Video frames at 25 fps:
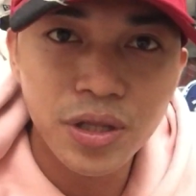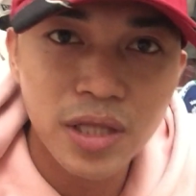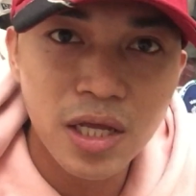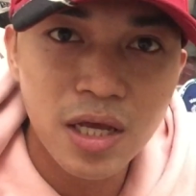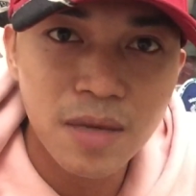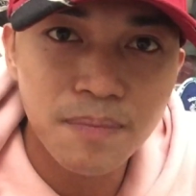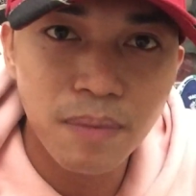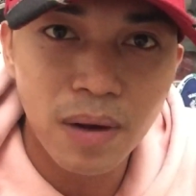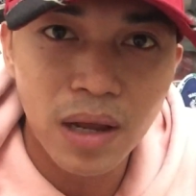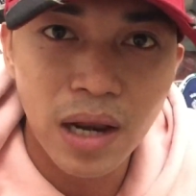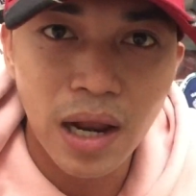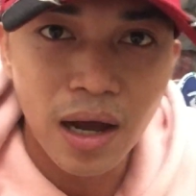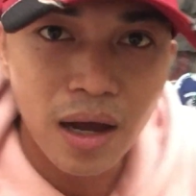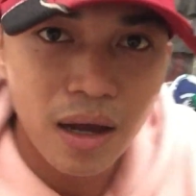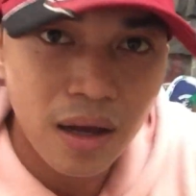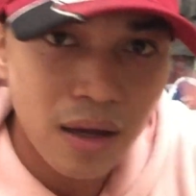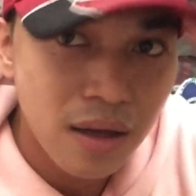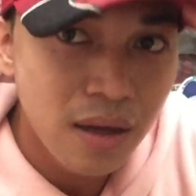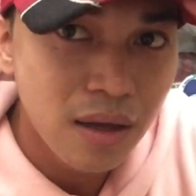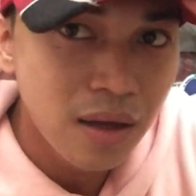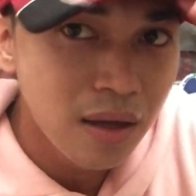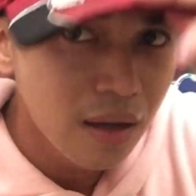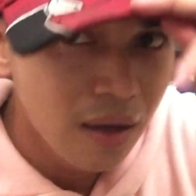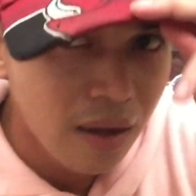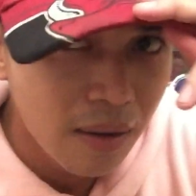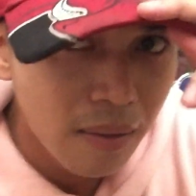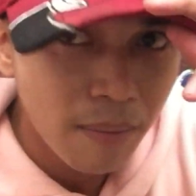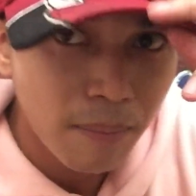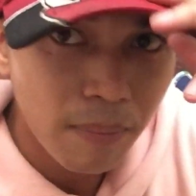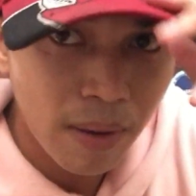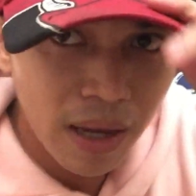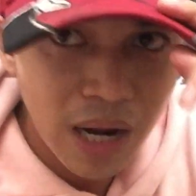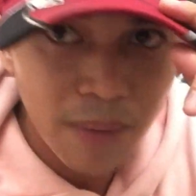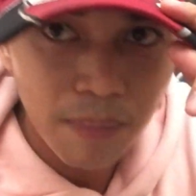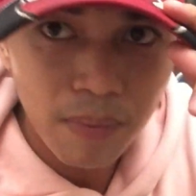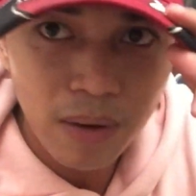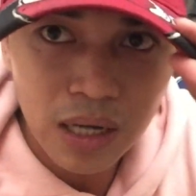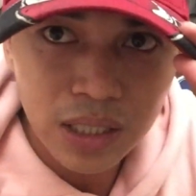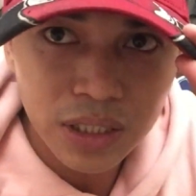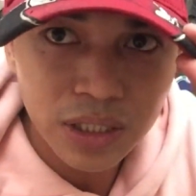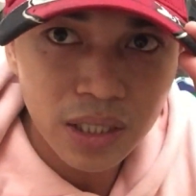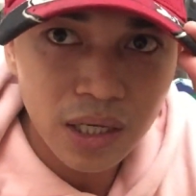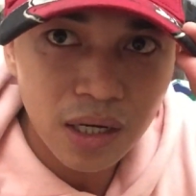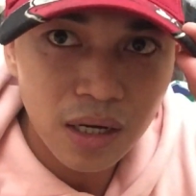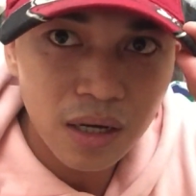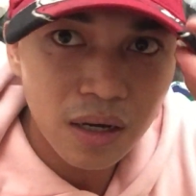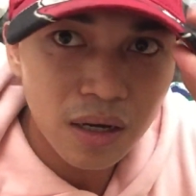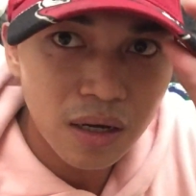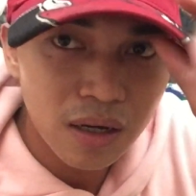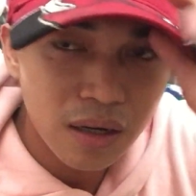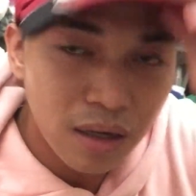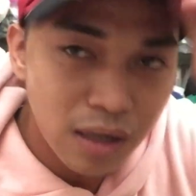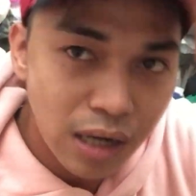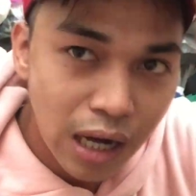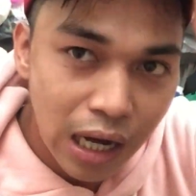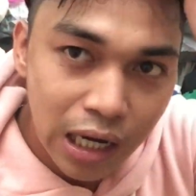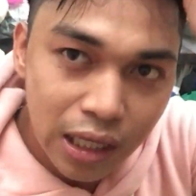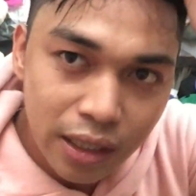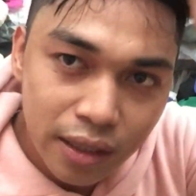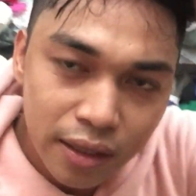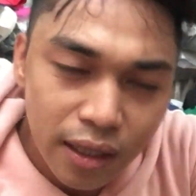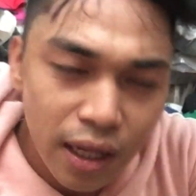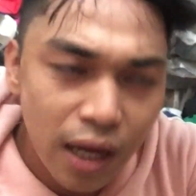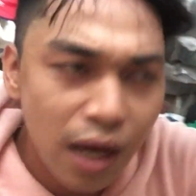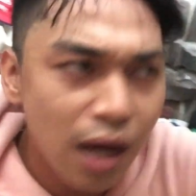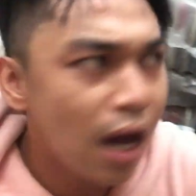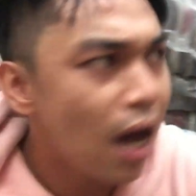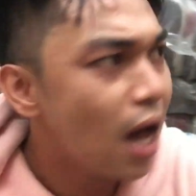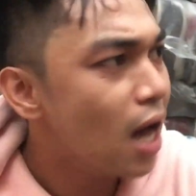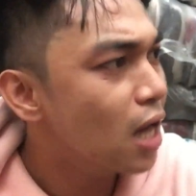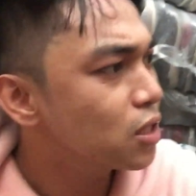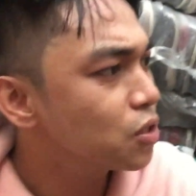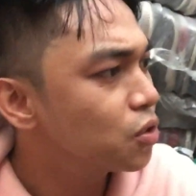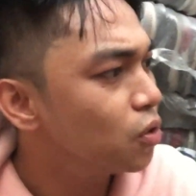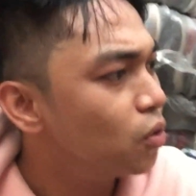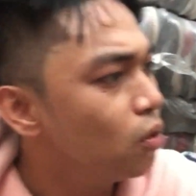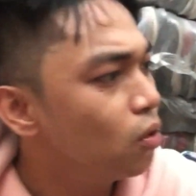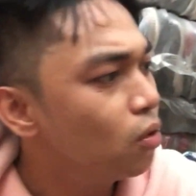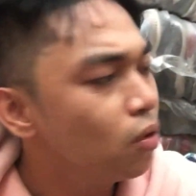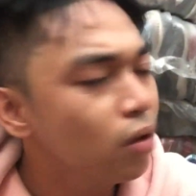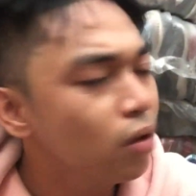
hindi pala. Para pala siyang galit na aso.